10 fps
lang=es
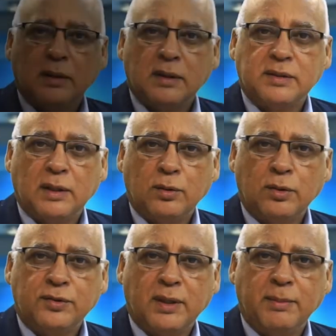
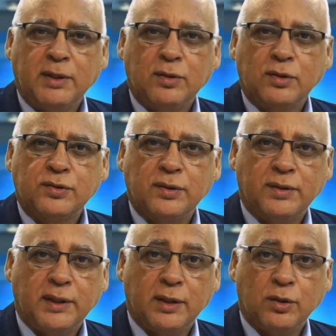Saludos amigos
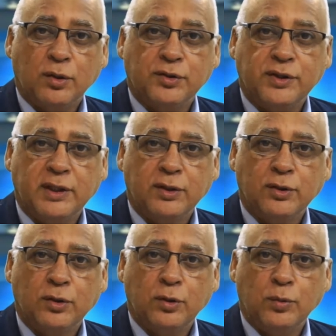de
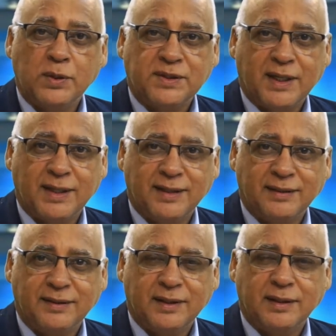Conociendo Nuestra
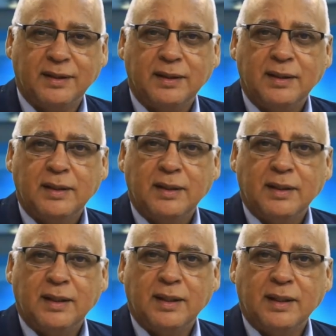Gente.
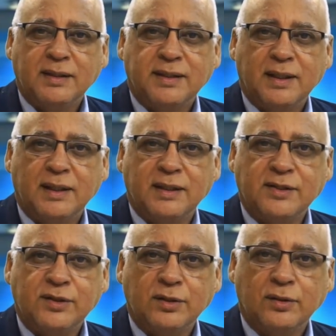En esta
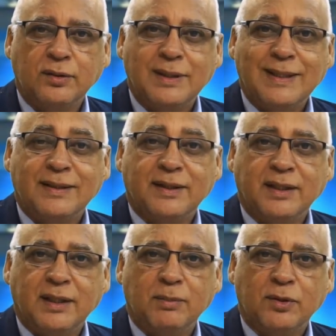edición
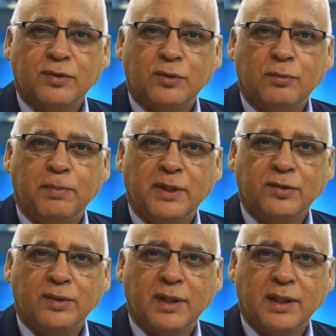tenemos un
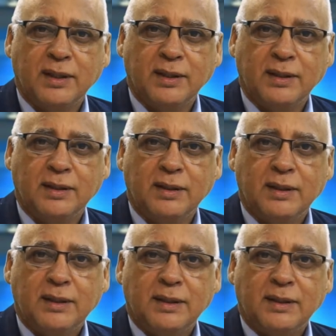personaje
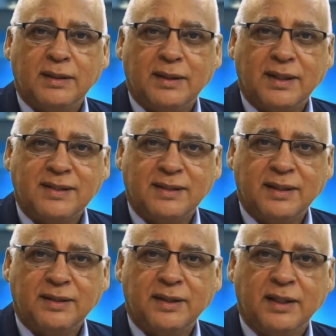
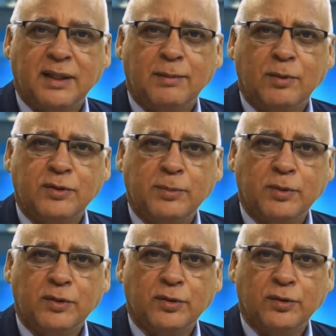residente en el municipio
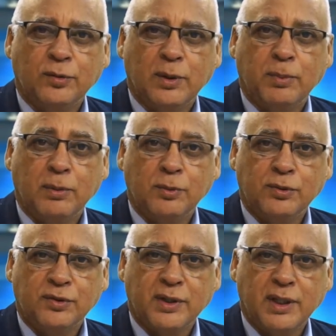de Sosúa por
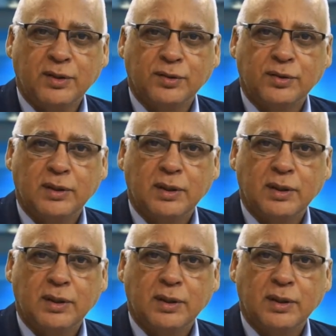muchos años,